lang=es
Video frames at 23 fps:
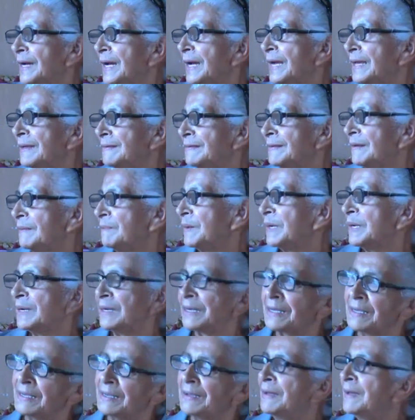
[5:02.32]
agenda para
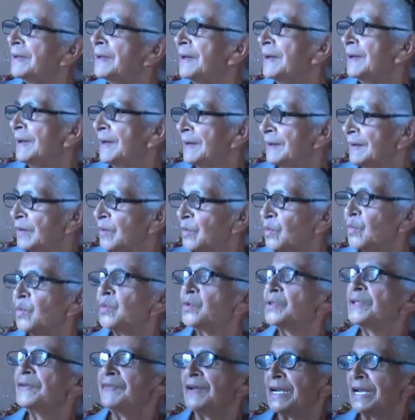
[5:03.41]
que eh,
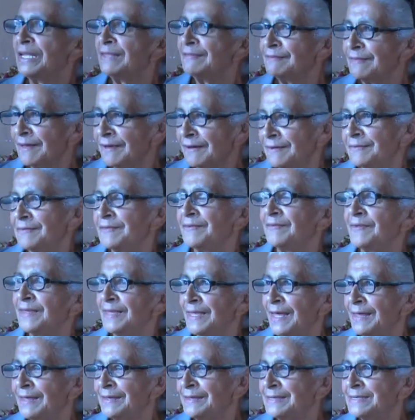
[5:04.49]
con diferentes
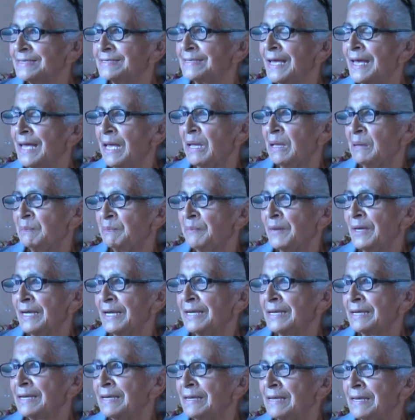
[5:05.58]
actividades
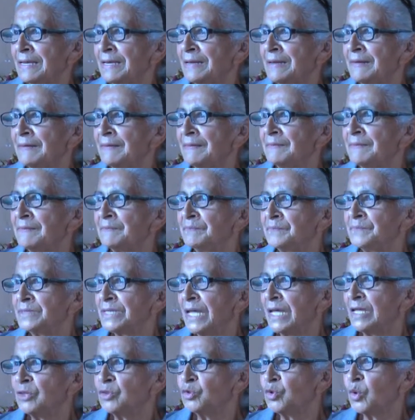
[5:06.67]
para que
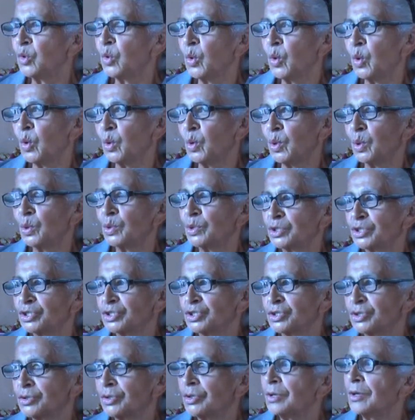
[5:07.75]
tanto
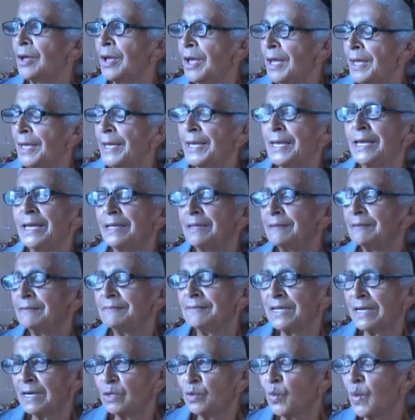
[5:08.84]
los
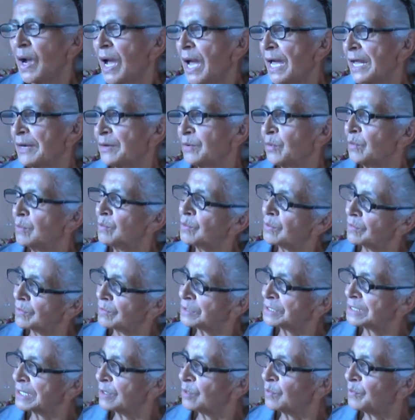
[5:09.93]
del lugar como
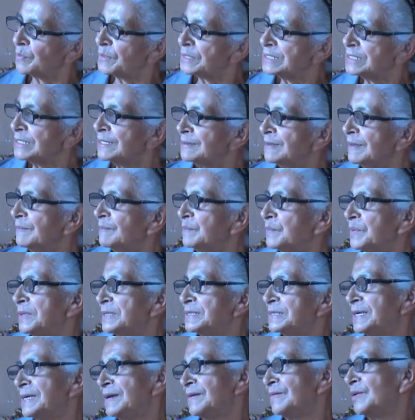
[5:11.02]
los que nos visitan pues
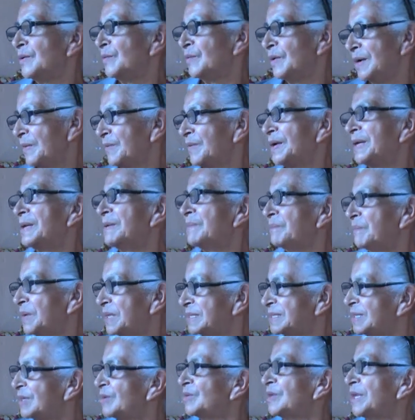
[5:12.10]
se lleven una buena
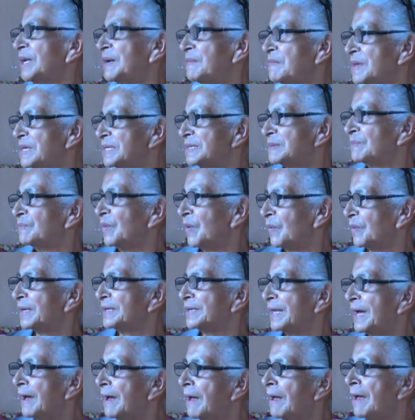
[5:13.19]
impresión del mismo,
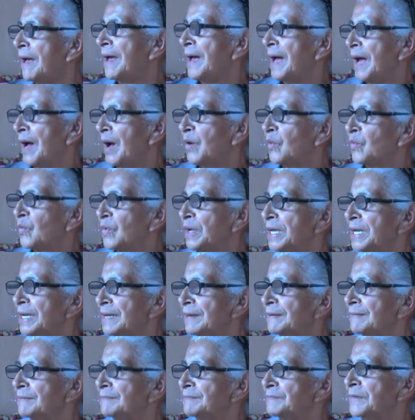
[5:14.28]
¿verdad?
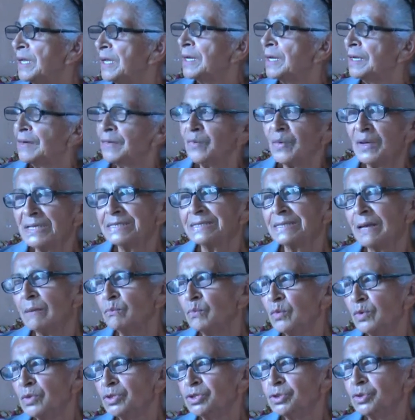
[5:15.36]
Aunque cuesta
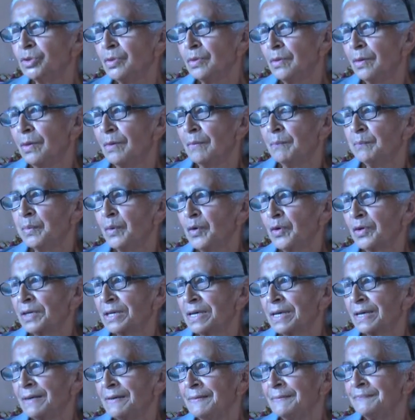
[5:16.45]
mucho,
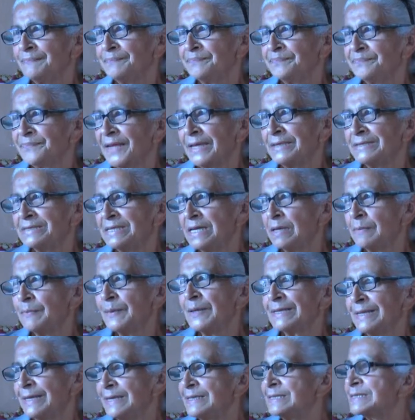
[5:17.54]
porque mm, a decir
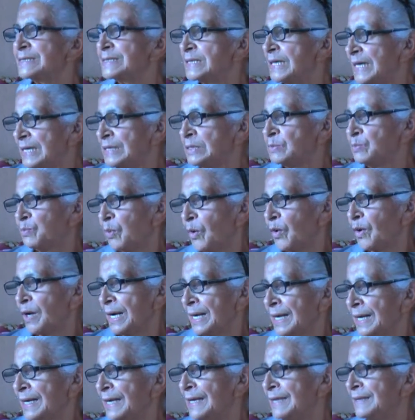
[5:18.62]
verdad es poca
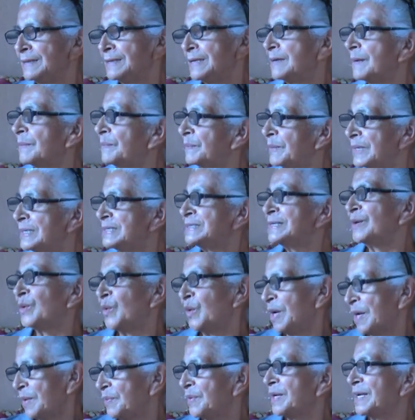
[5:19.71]
la gente que presta
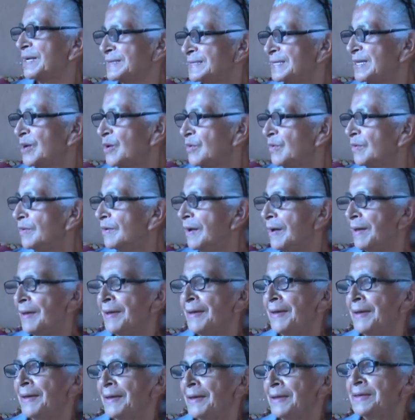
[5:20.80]
colaboración
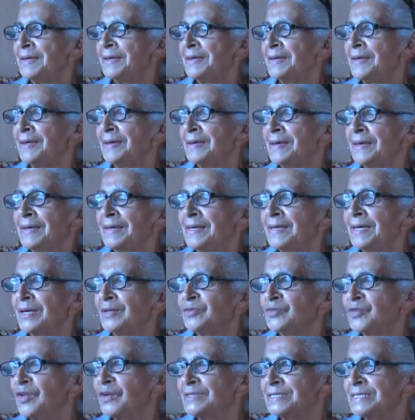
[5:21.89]
y,
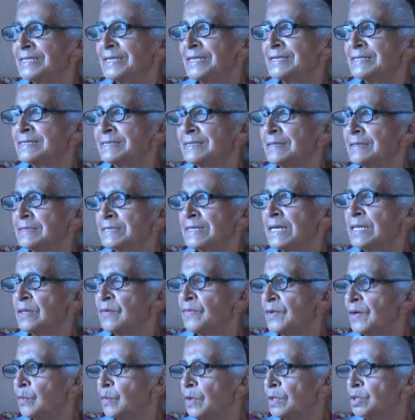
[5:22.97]
entonces se
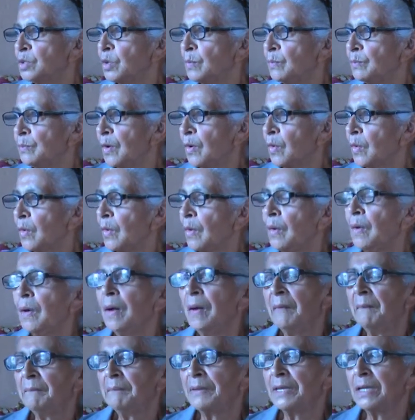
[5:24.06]
dificulta un poco,
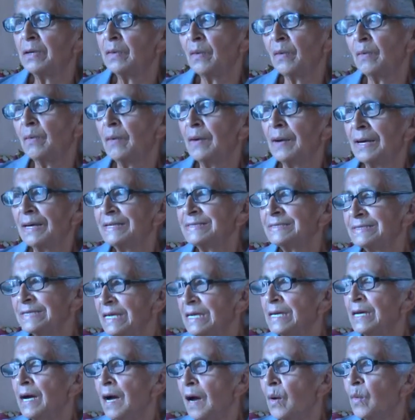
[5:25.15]
pero
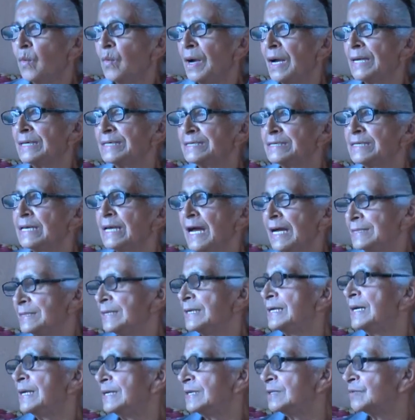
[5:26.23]
así, aún así
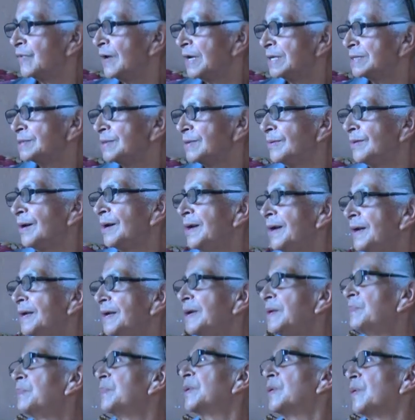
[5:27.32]
hacen el esfuerzo
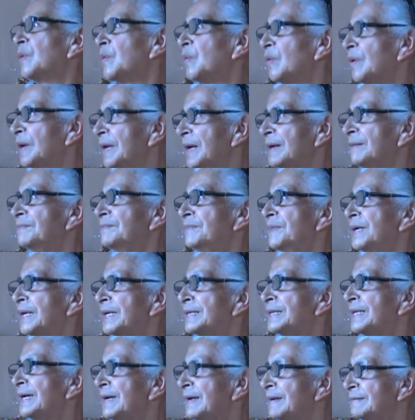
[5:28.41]
y procuran,
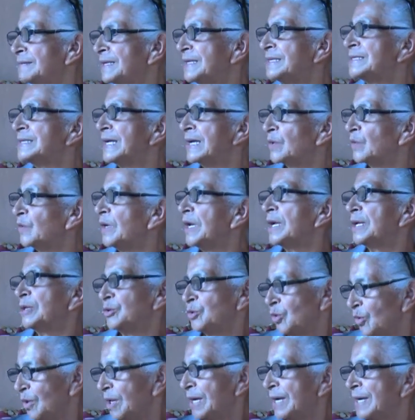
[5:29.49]
¿verdad?, desarrollar
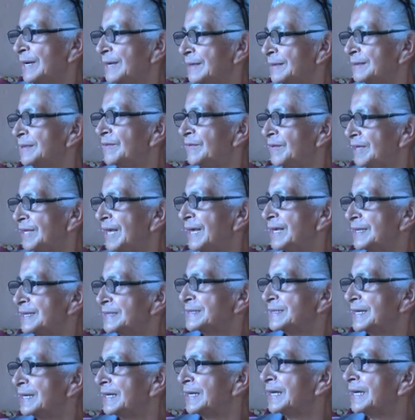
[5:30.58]
todas las
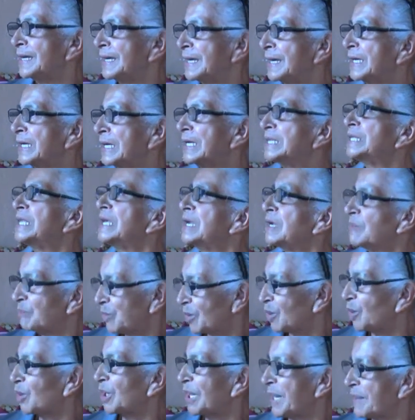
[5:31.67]
actividades que, que, tienen
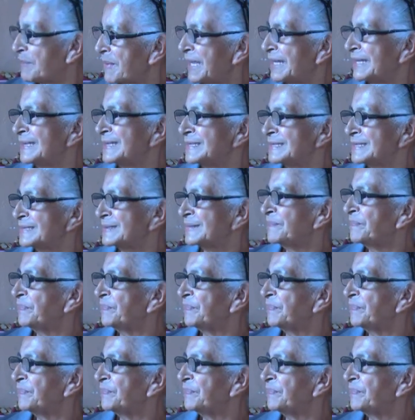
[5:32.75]
programadas.